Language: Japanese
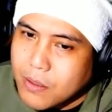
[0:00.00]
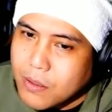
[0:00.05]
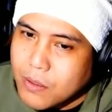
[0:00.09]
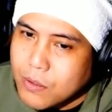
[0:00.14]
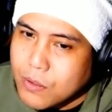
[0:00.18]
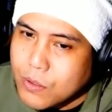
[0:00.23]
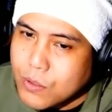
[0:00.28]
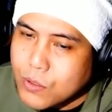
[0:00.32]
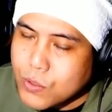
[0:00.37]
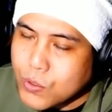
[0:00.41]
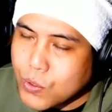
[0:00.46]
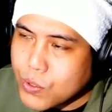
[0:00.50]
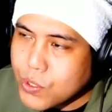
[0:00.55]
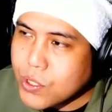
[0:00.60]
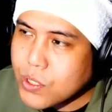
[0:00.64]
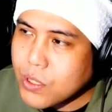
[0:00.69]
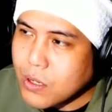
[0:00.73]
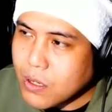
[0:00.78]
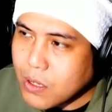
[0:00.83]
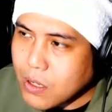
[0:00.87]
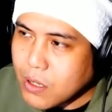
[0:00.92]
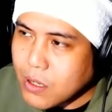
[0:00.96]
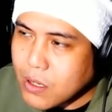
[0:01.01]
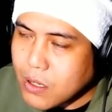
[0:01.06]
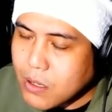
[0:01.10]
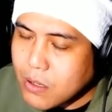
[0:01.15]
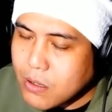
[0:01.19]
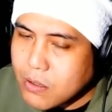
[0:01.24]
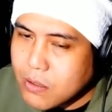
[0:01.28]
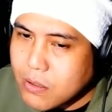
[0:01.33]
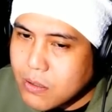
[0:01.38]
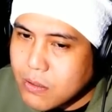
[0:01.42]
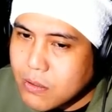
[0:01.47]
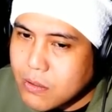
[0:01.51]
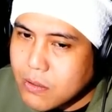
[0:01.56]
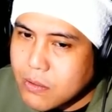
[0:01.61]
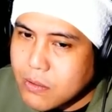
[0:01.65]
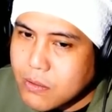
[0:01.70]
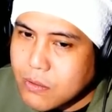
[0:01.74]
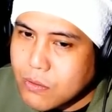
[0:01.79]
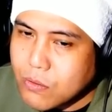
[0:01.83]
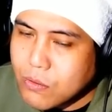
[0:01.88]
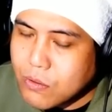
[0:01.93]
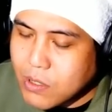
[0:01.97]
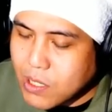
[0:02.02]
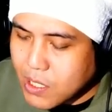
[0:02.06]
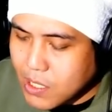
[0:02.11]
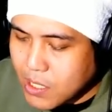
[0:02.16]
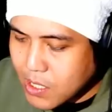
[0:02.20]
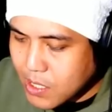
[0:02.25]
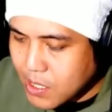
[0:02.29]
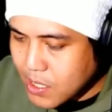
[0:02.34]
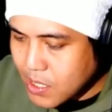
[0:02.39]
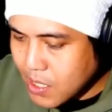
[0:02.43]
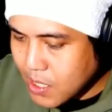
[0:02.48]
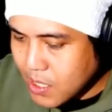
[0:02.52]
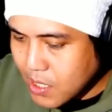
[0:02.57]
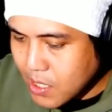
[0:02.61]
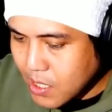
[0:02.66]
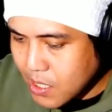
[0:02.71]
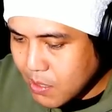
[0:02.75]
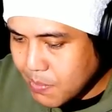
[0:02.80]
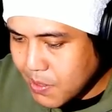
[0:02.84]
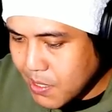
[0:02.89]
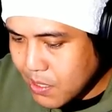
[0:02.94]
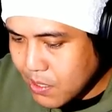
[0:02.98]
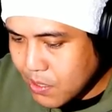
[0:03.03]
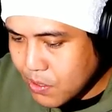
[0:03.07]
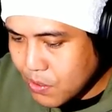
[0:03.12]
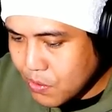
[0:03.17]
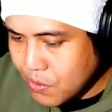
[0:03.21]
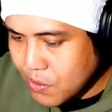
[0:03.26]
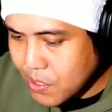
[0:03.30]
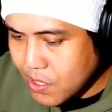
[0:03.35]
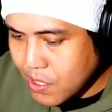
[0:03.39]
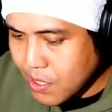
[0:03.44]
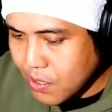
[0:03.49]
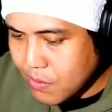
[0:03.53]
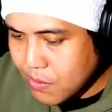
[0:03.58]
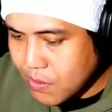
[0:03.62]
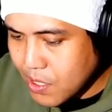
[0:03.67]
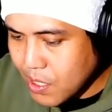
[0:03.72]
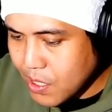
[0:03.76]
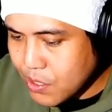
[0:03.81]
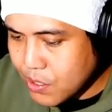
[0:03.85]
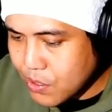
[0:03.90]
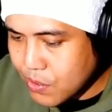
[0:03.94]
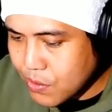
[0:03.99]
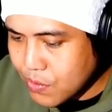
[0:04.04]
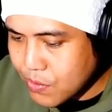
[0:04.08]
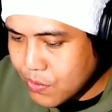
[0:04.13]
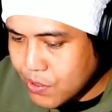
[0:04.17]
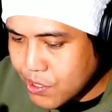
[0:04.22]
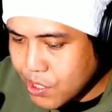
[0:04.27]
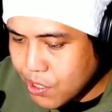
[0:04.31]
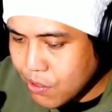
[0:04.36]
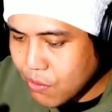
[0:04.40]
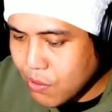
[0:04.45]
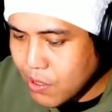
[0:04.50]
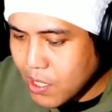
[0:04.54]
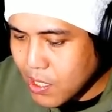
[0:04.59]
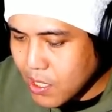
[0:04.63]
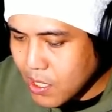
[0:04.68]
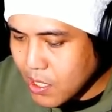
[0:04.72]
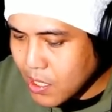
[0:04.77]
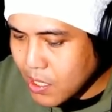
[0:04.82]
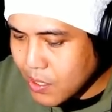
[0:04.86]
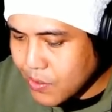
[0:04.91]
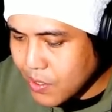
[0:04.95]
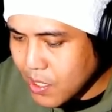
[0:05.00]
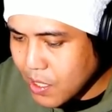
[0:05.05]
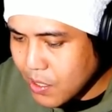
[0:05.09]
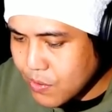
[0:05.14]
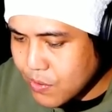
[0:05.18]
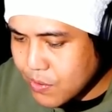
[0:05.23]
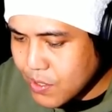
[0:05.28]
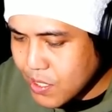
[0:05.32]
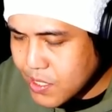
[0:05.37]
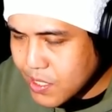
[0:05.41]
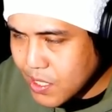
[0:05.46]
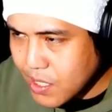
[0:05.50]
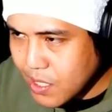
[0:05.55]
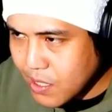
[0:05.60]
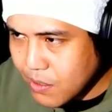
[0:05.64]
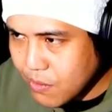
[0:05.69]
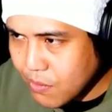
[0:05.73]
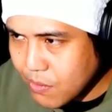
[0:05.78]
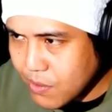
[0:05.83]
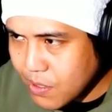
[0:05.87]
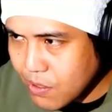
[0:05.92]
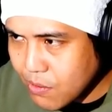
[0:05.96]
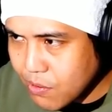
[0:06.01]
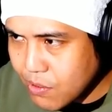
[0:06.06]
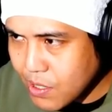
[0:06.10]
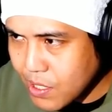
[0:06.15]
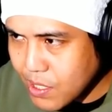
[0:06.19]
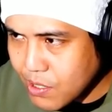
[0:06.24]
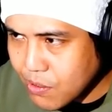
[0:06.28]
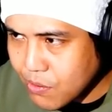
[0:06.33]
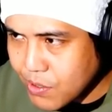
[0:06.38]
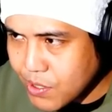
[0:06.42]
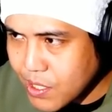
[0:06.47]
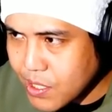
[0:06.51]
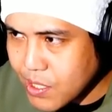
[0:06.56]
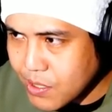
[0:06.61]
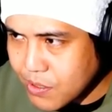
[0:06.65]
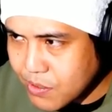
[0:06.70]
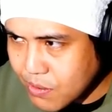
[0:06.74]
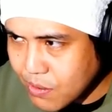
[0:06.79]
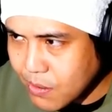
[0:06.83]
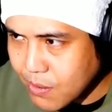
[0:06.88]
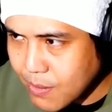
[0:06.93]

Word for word: そしたらこうカリカリ勉強している最中、後ろからなんかうなされるような声が聞こえてきたんですよ。